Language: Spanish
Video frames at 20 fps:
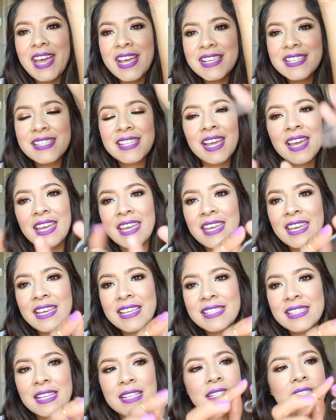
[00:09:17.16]
este y
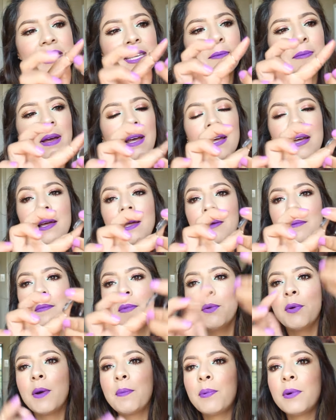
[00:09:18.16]
este encima,
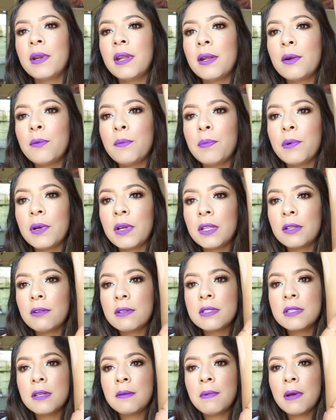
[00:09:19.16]
me voy a poner un poquito
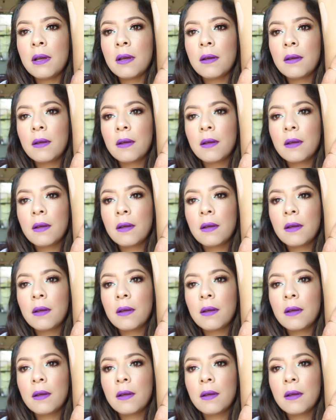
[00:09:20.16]
encima,